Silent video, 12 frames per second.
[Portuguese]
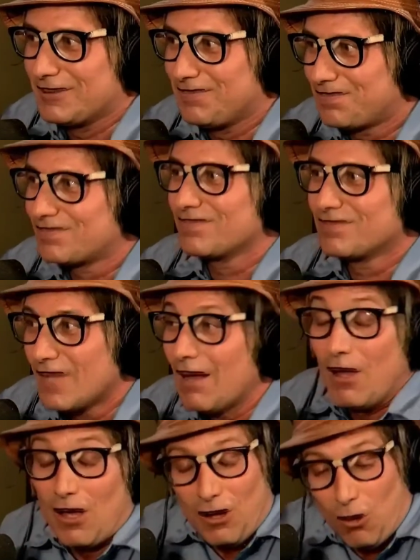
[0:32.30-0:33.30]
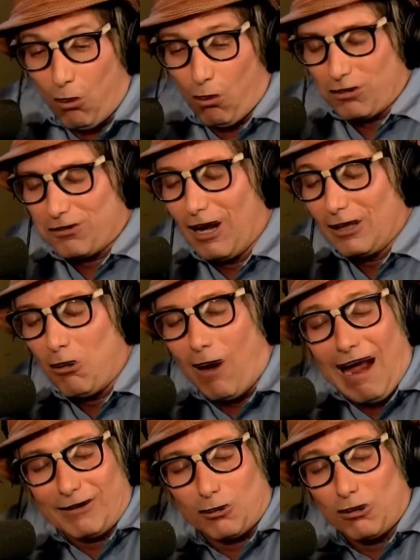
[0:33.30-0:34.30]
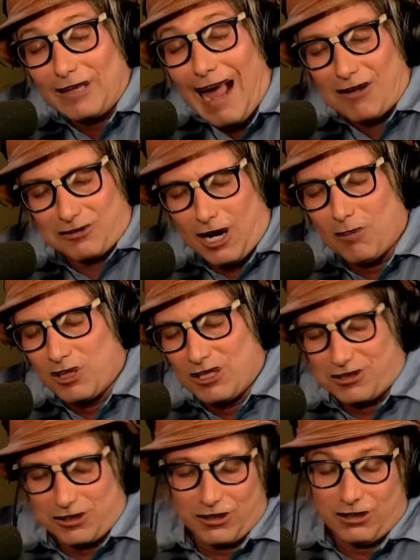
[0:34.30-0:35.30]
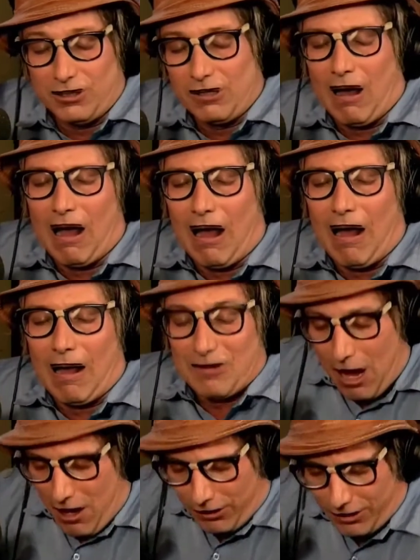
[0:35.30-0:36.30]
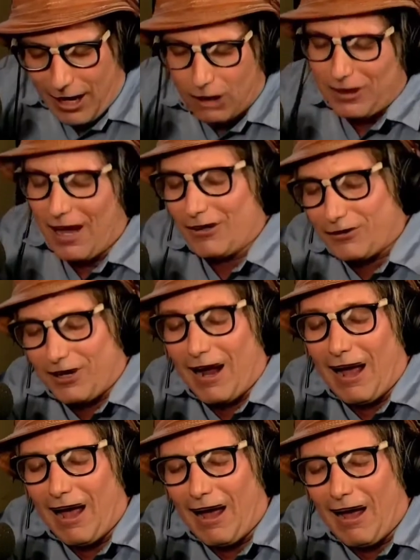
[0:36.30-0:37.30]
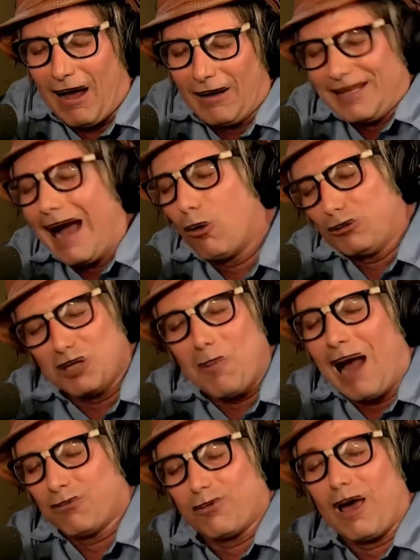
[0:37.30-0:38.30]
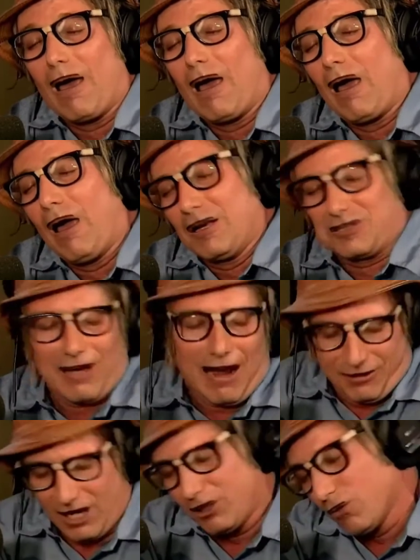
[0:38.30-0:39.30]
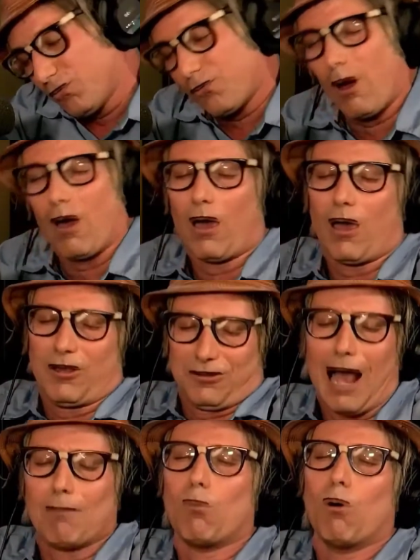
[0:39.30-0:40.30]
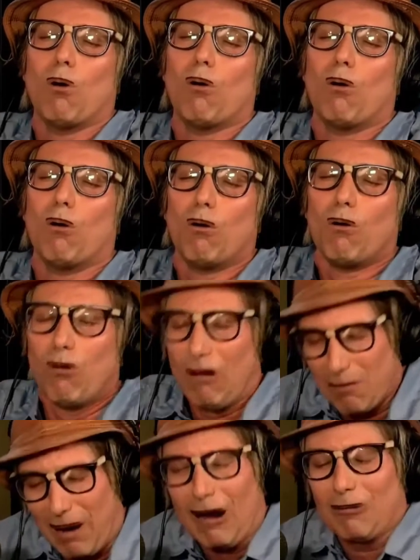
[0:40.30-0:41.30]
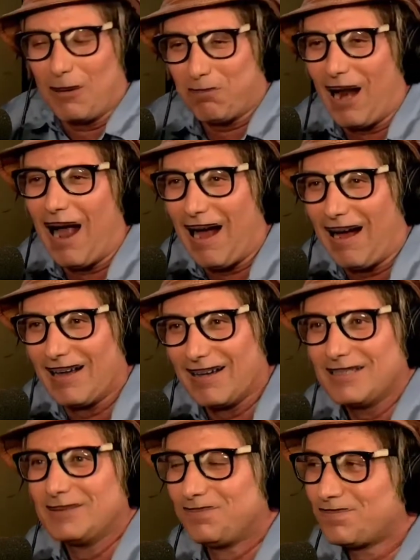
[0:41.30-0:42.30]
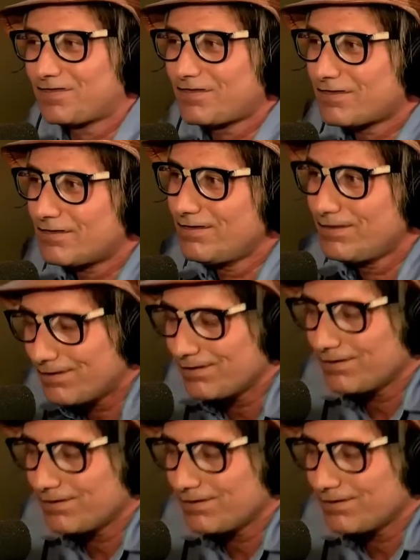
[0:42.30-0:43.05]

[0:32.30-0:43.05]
Ela me traiu. Usando o resto das camisinhas. Olha a música. Que eu deixei da última vez que a gente fez amor. É Magal da Praia. Rapaz, você sabe que